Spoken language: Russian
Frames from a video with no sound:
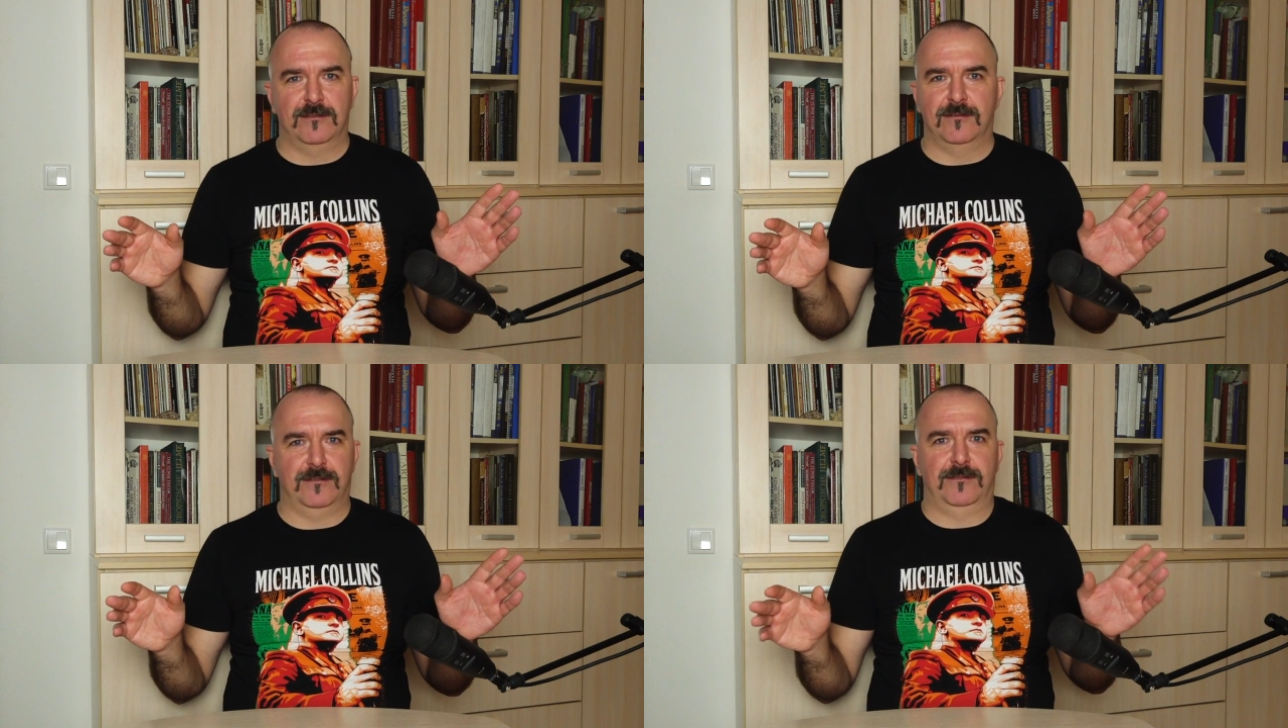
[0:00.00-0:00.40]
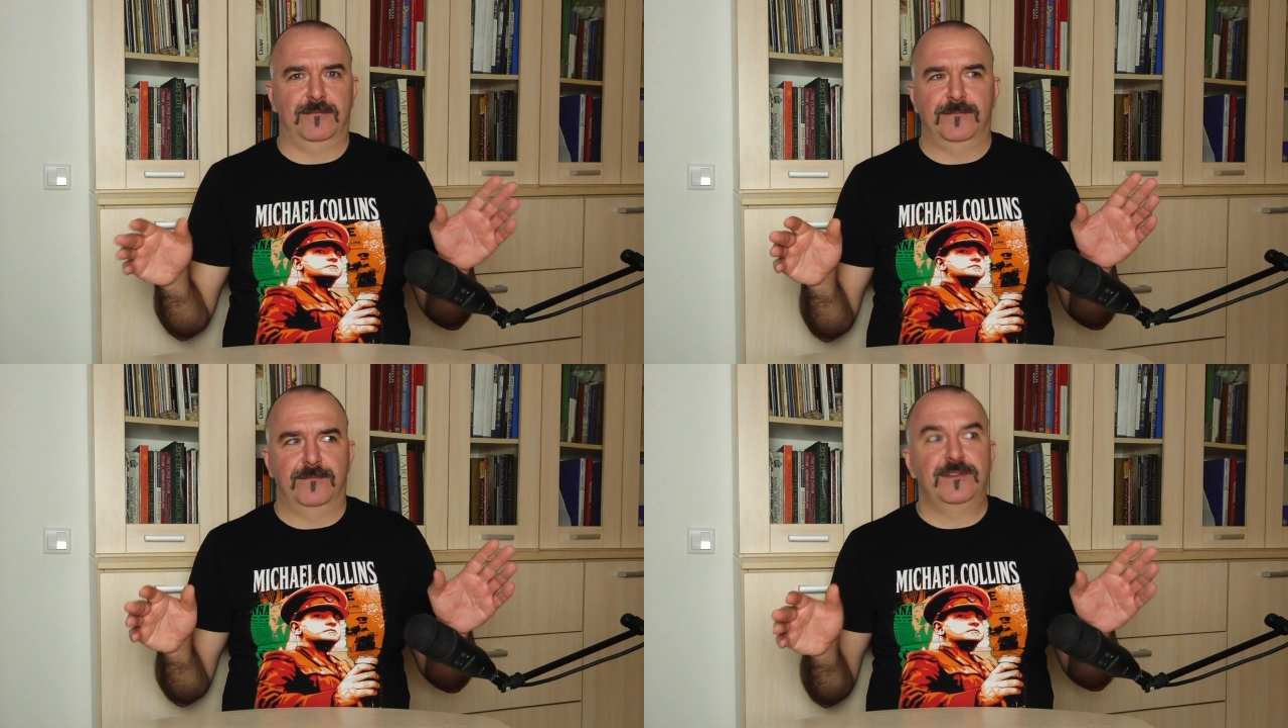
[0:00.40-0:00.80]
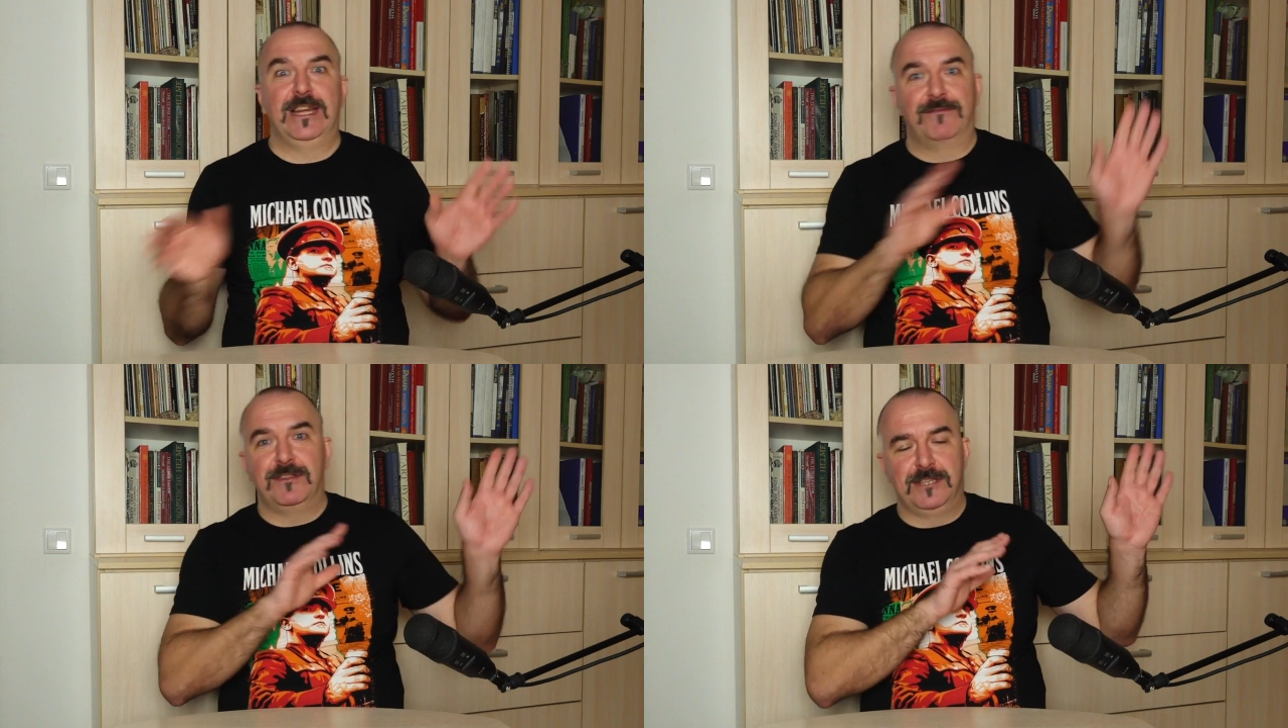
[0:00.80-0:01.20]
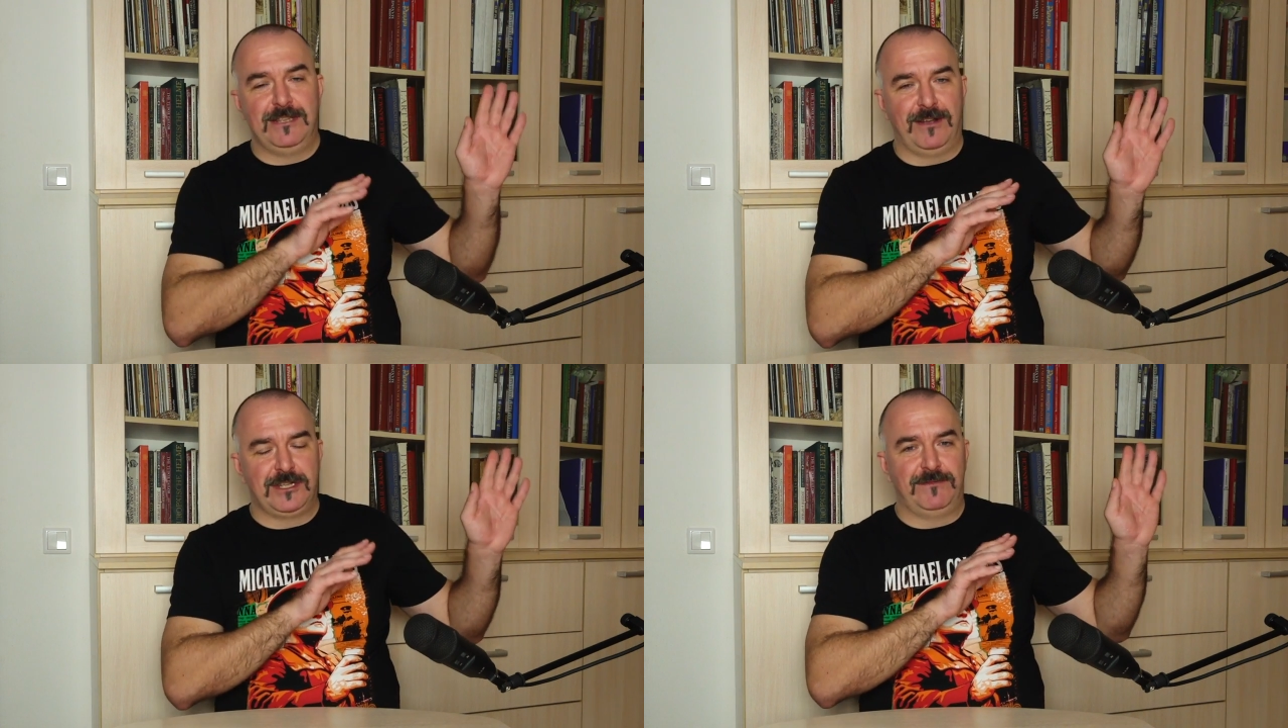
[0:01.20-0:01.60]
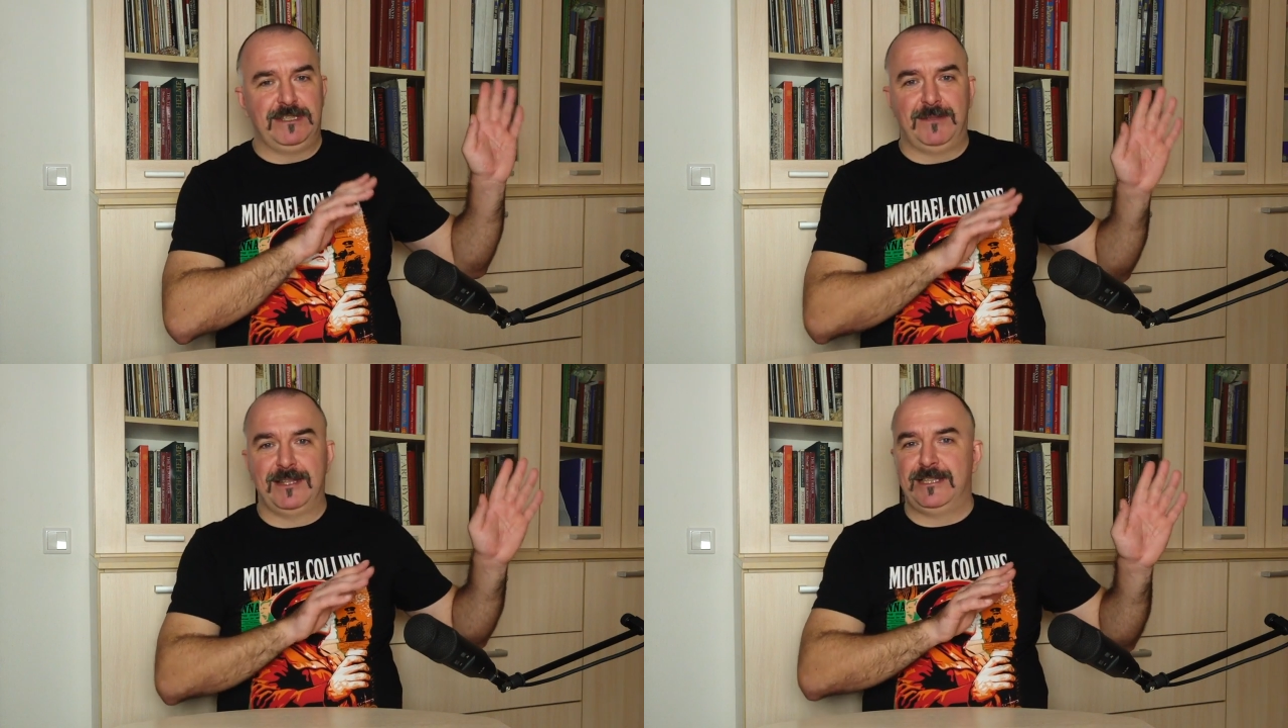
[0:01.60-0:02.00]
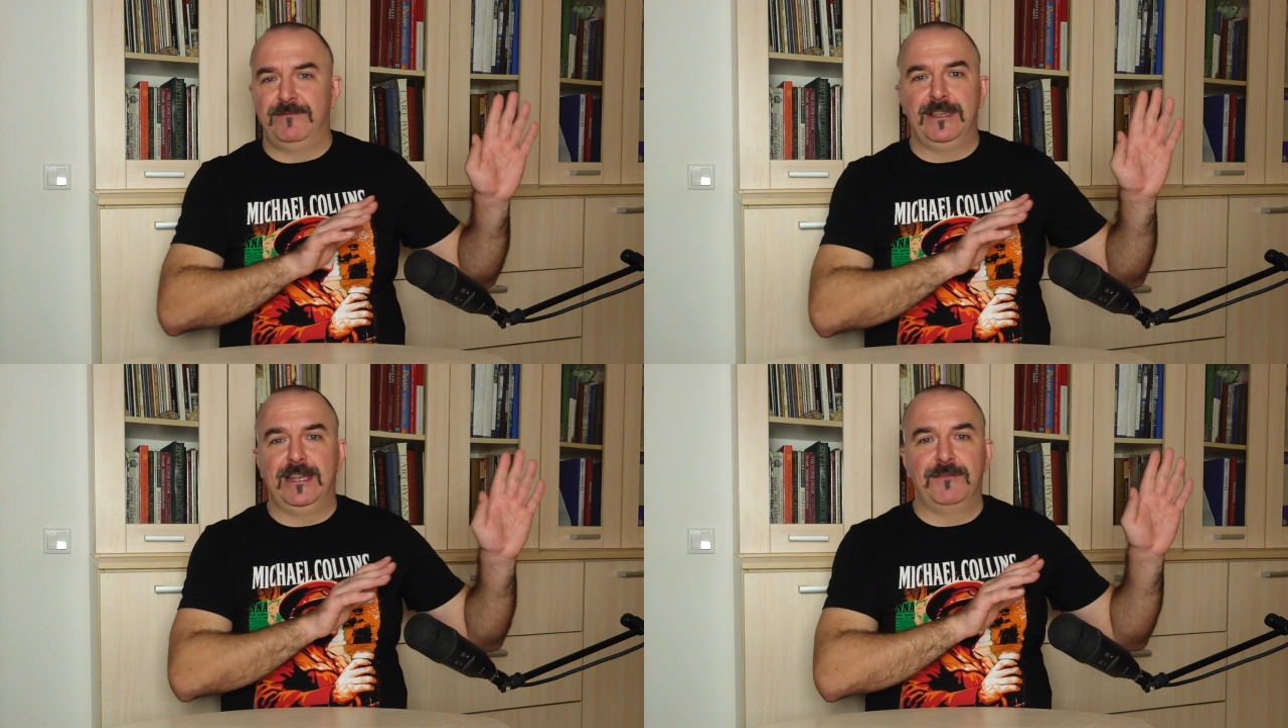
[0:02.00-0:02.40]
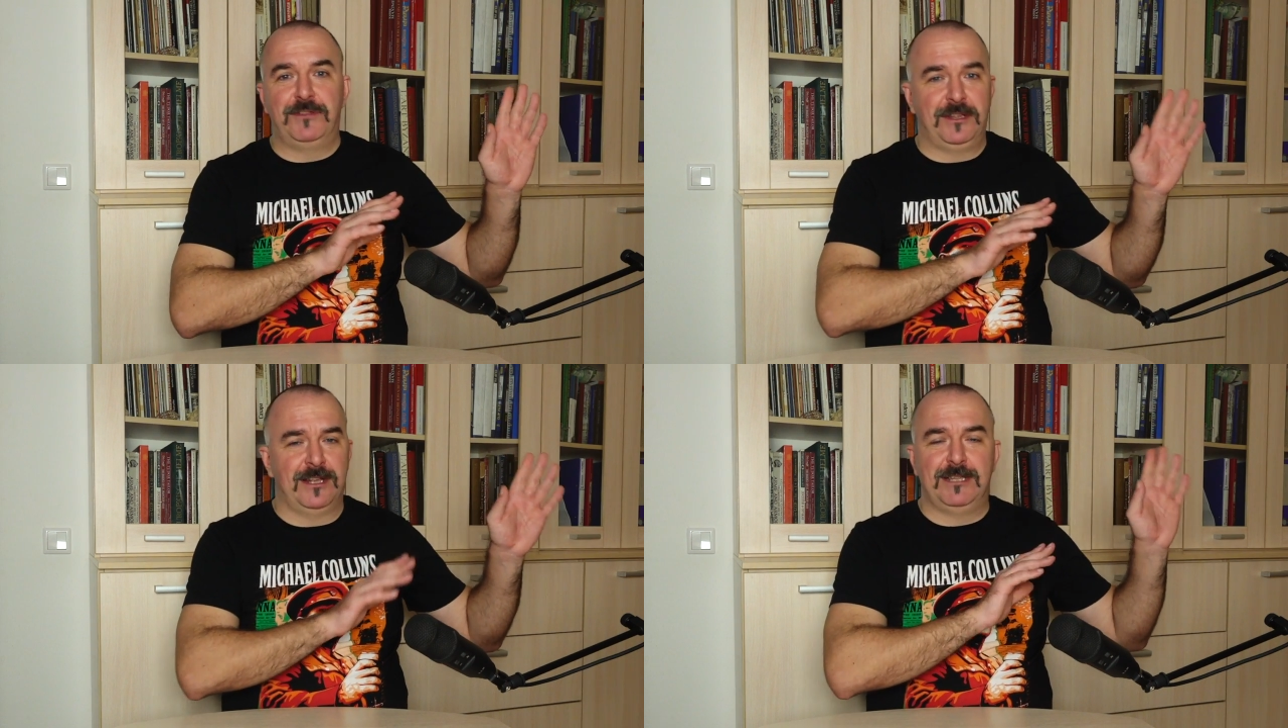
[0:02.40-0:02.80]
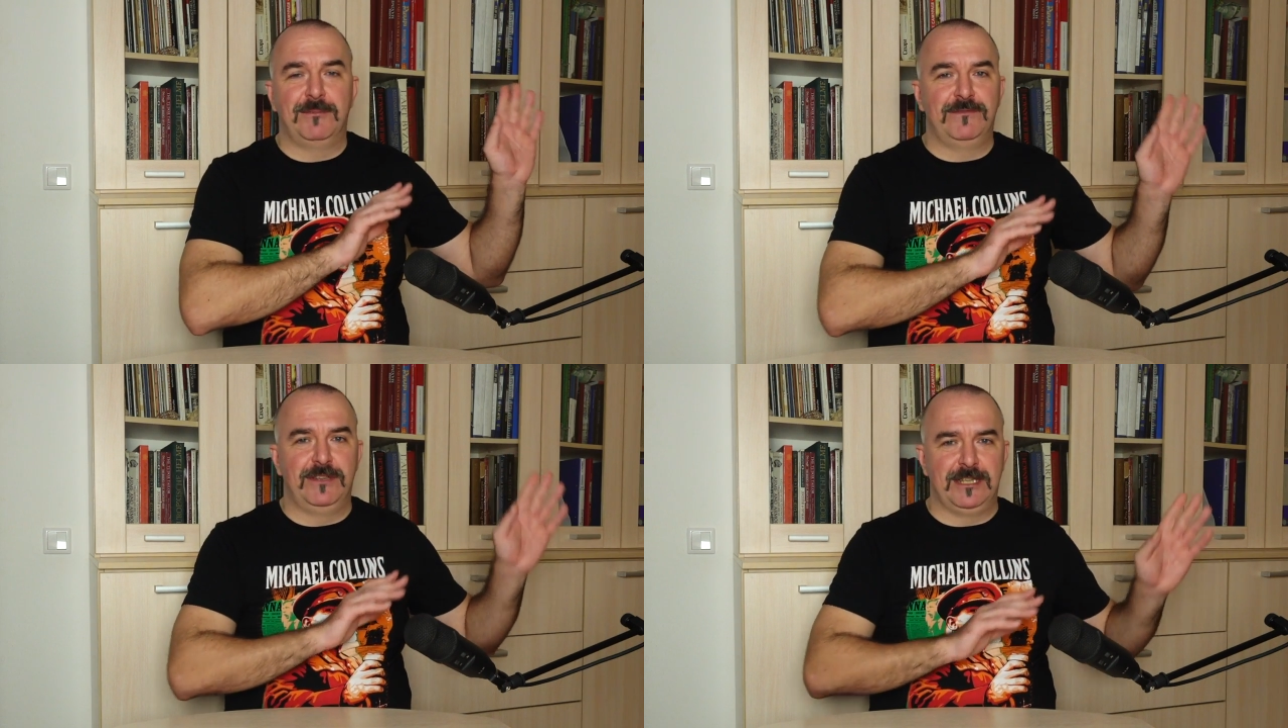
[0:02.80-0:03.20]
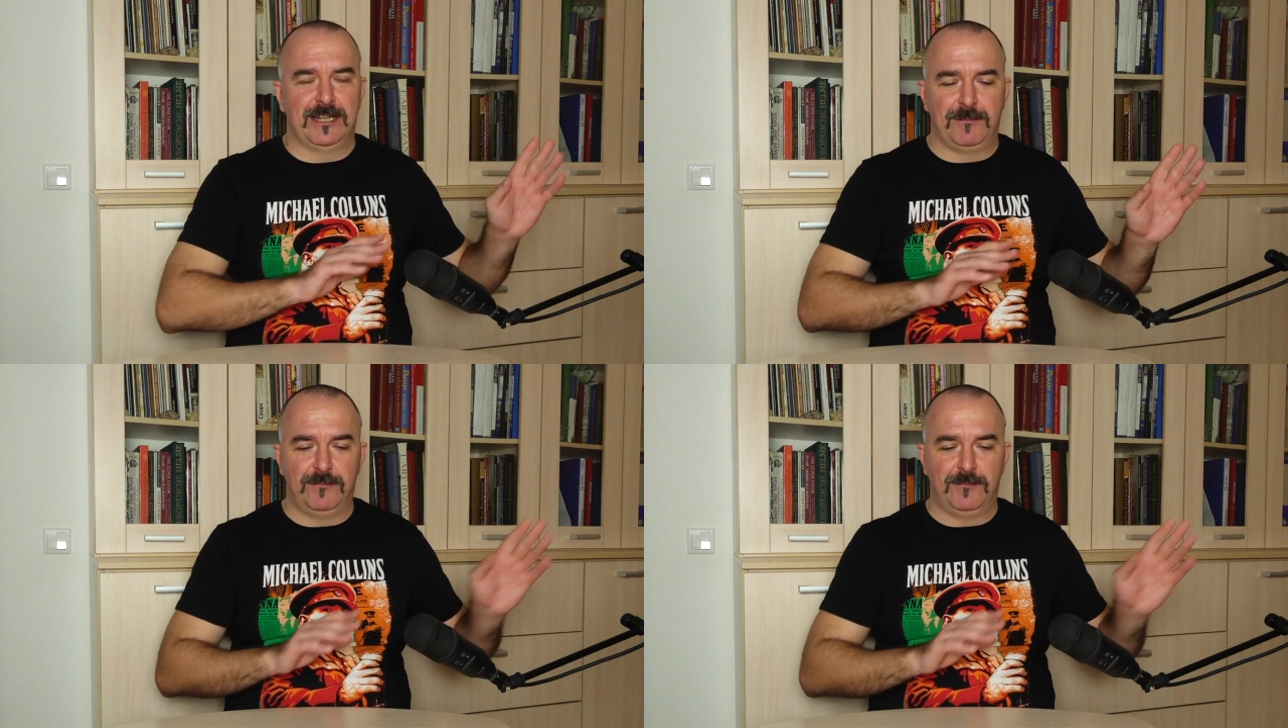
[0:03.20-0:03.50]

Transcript: а, в древности, неважно, в 17 веке или в 13 или в 10.